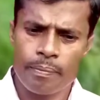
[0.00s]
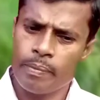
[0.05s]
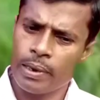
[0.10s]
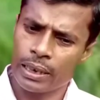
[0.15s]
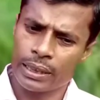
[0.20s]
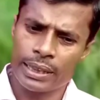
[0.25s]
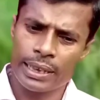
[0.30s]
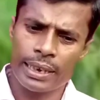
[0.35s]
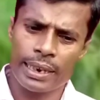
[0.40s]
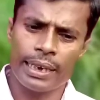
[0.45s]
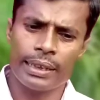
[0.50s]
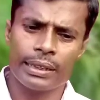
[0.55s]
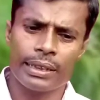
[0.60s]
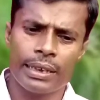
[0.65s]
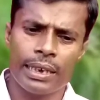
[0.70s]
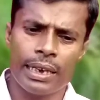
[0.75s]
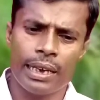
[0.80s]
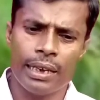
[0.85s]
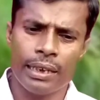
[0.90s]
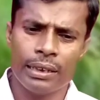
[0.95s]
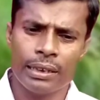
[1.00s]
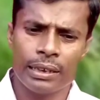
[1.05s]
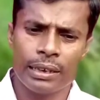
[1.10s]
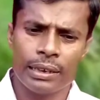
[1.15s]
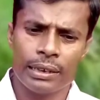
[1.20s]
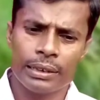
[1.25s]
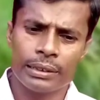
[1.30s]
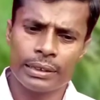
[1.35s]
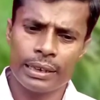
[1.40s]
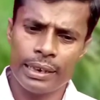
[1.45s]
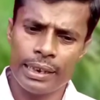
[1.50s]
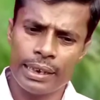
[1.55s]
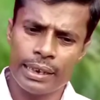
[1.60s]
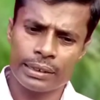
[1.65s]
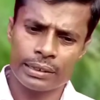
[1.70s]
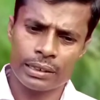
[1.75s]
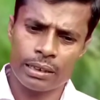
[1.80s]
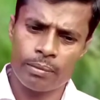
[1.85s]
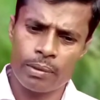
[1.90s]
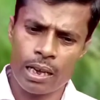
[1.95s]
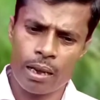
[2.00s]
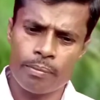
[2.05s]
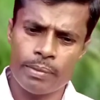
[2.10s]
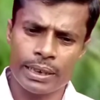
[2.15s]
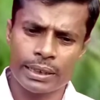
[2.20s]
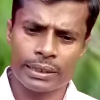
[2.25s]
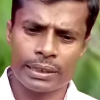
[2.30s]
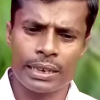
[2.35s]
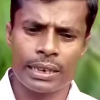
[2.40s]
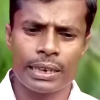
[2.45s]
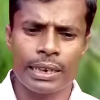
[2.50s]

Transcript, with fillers: मिलती रहती है इसलिए शिमला मिर्च की